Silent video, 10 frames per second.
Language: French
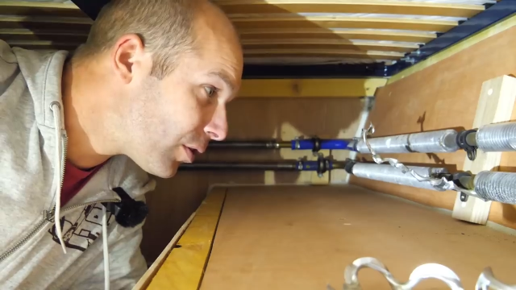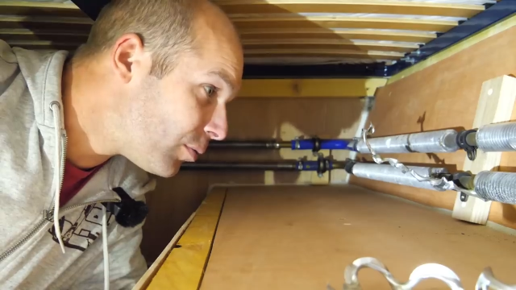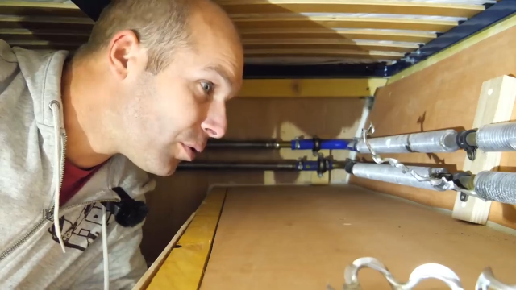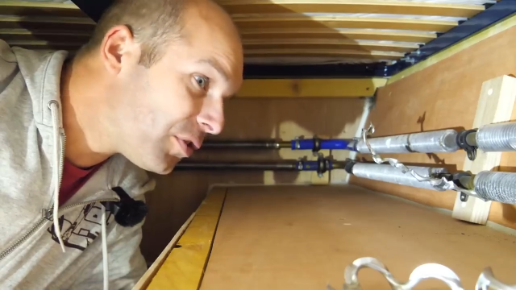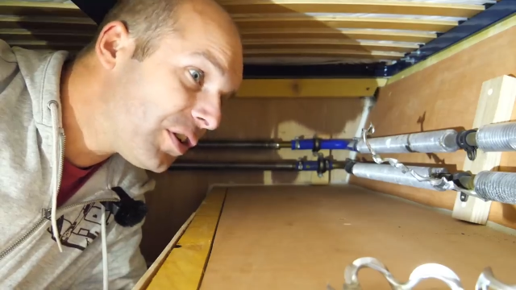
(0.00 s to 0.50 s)

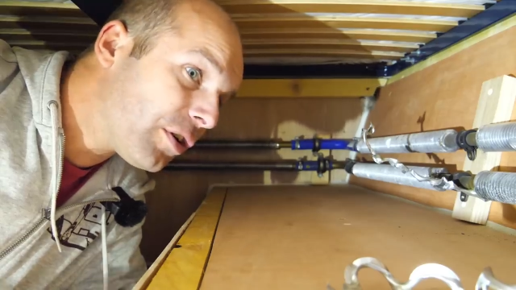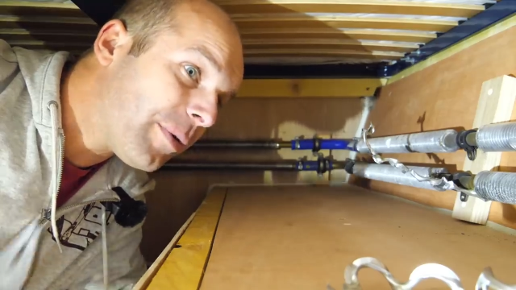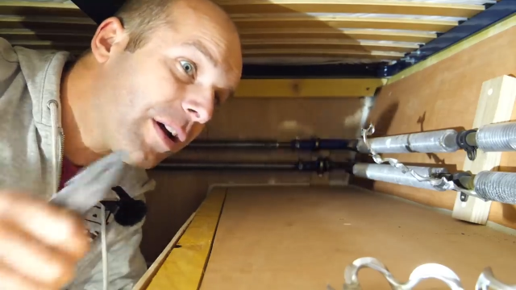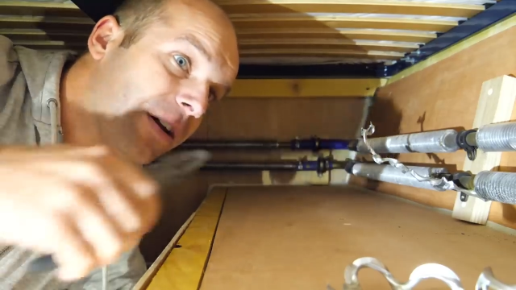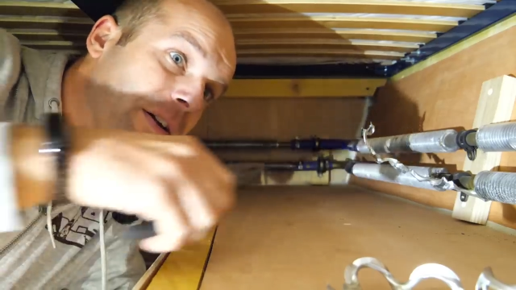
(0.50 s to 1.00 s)
Comme on dit,
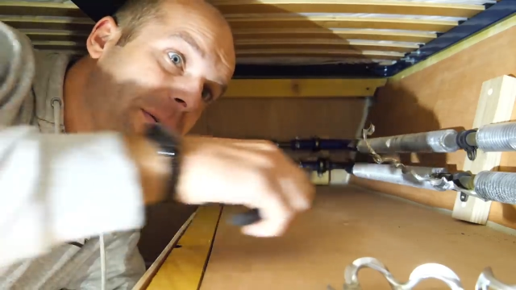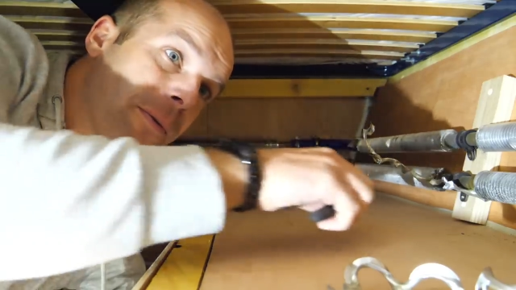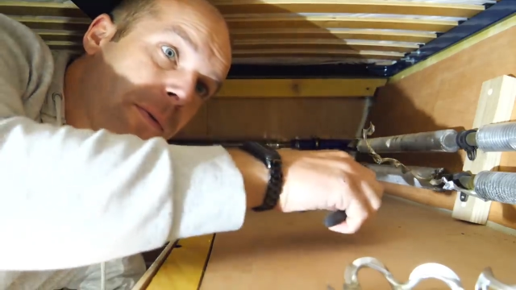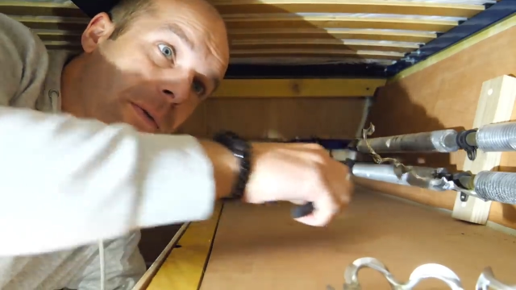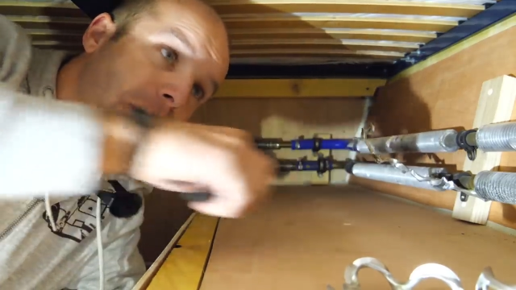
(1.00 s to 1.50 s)
comme un...
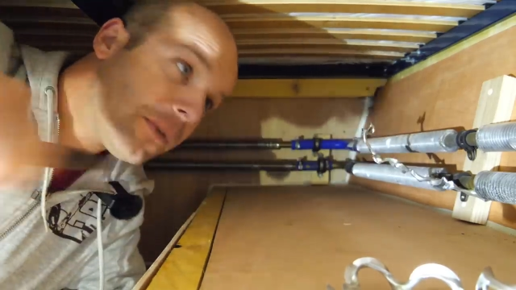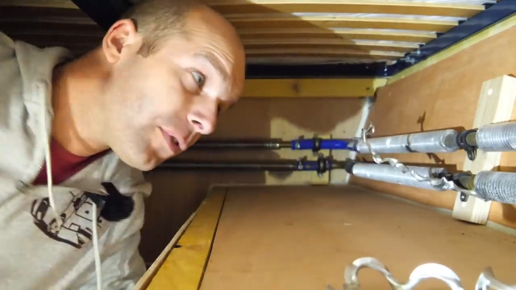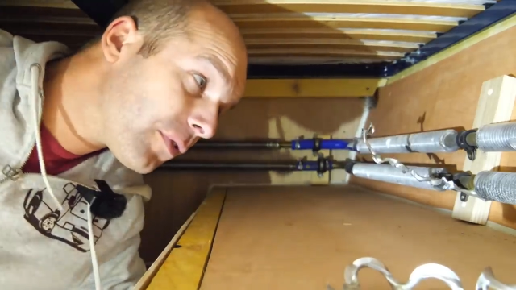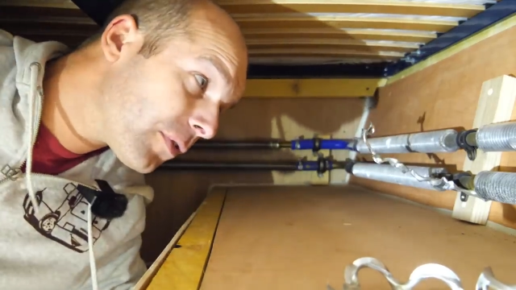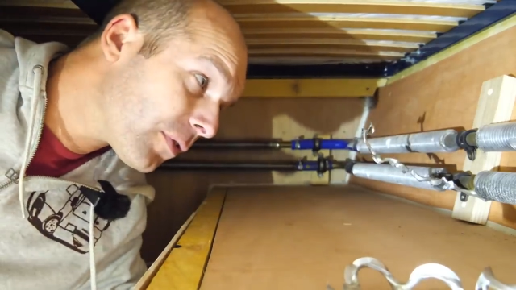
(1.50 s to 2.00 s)

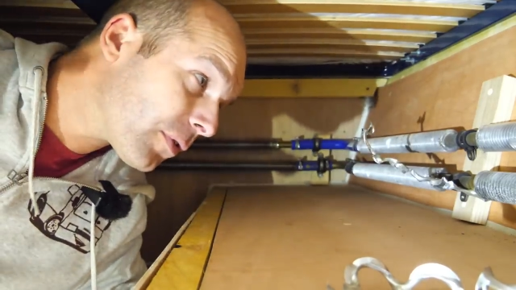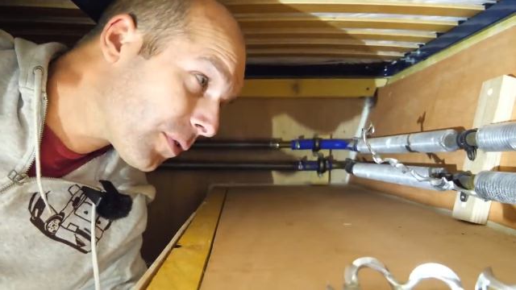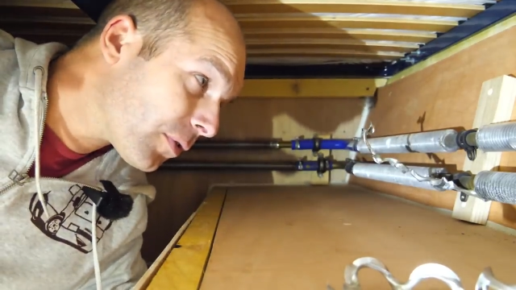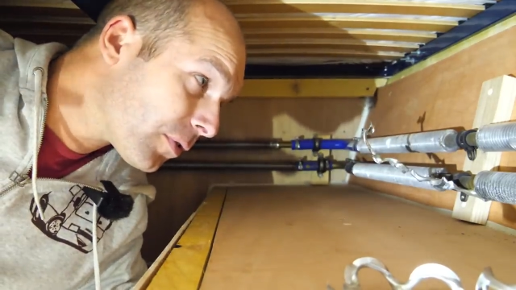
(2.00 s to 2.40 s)
Ouh